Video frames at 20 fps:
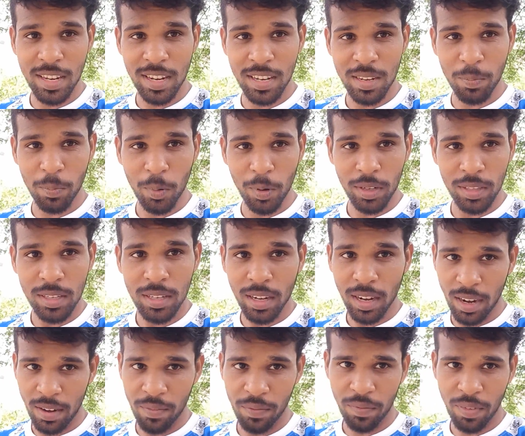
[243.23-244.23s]
ஜெயிலுக்கு போகிறது
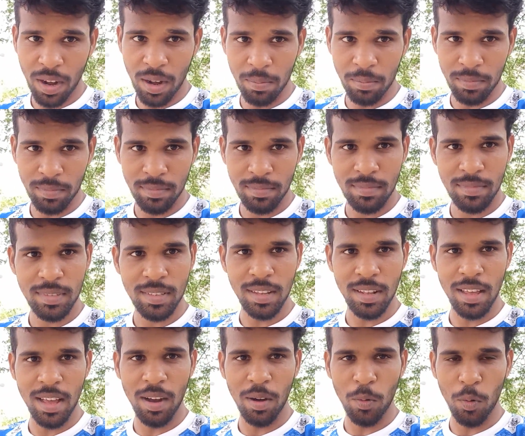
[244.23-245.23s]
கன்ஃபார்ம்
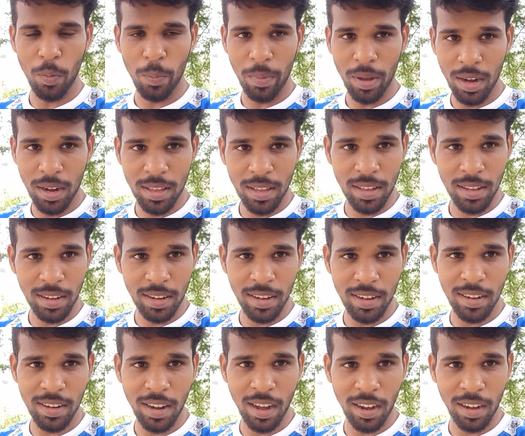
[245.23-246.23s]
சரியா உன் மேலே
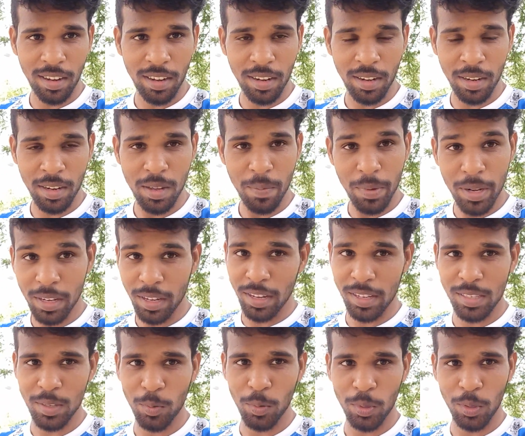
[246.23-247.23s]
ஏற்கனவே நாங்கள் நிறைய பேர்
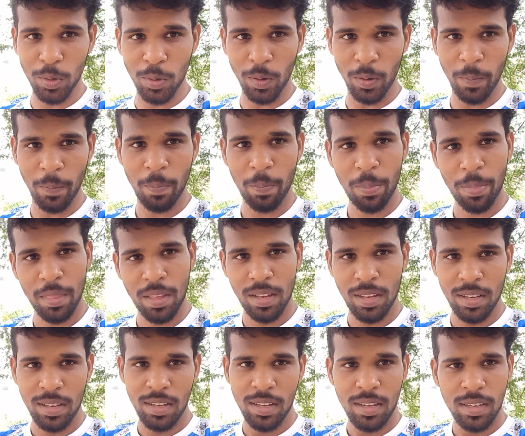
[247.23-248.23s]
கேஸ் கொடுத்துருக்கோம்
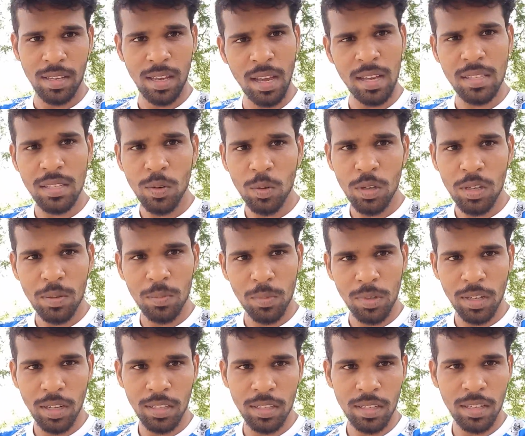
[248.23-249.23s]
கேஸ் கொடுக்க
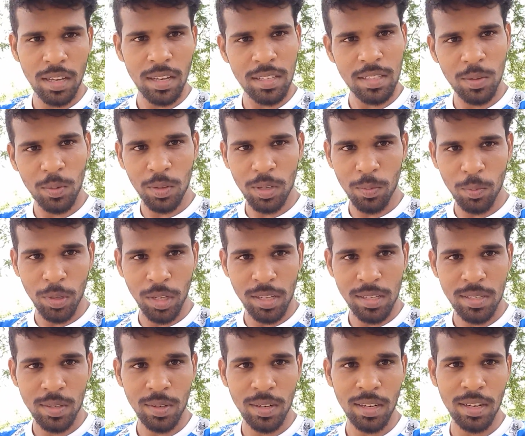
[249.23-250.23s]
முடியாது கேஸ் கொடுக்க
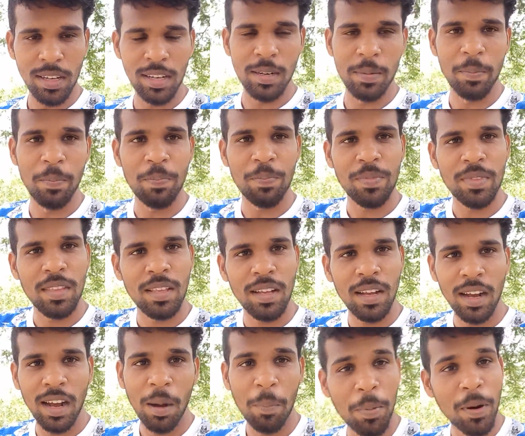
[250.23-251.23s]
முடியாதுன்னு சொன்னல
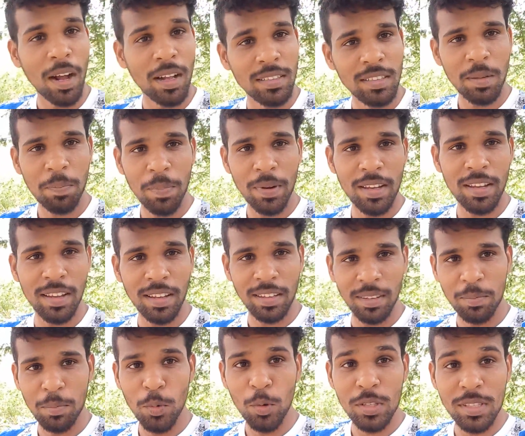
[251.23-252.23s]
அப்புறம் அந்த பையன்
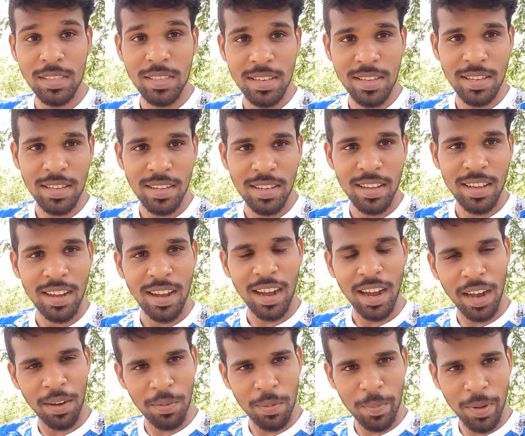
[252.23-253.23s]
மூர்த்தி
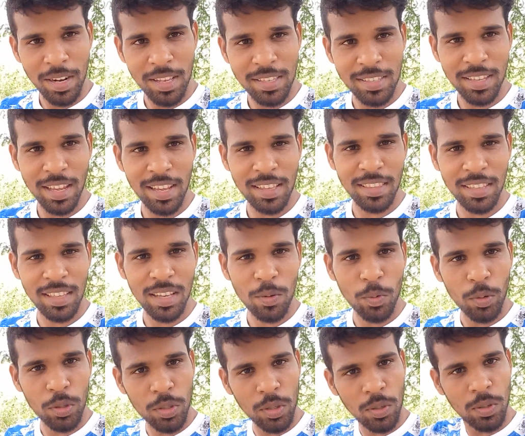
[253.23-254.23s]
அவன் மேலேயும் சேர்த்து தான்
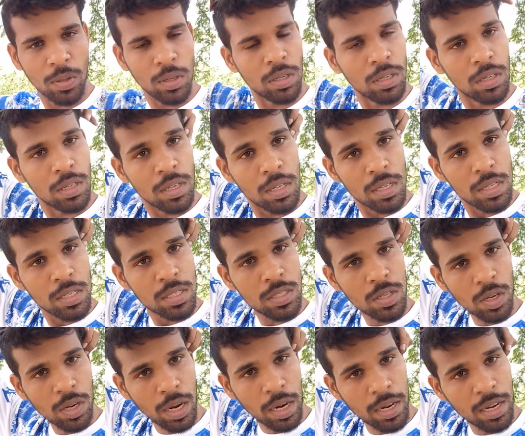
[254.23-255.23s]
கொடுத்துருக்கோம் ஸோ
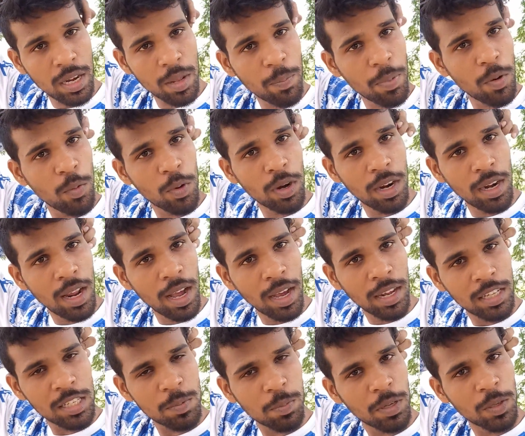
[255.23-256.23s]
கண்டிப்பாக உங்களெல்லாம்
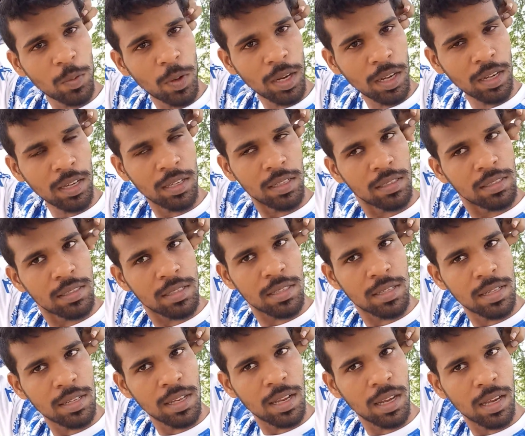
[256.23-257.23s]
அரெஸ்ட் பண்ணுவாங்க
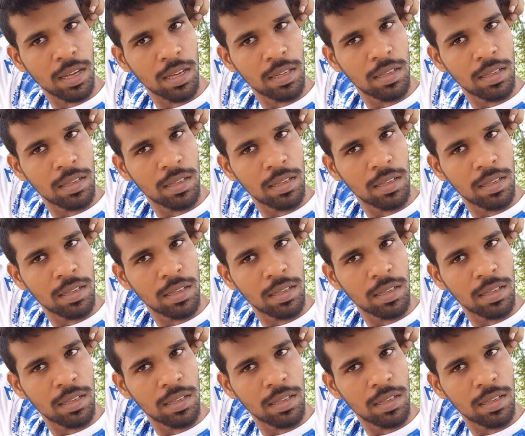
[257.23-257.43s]
சரியா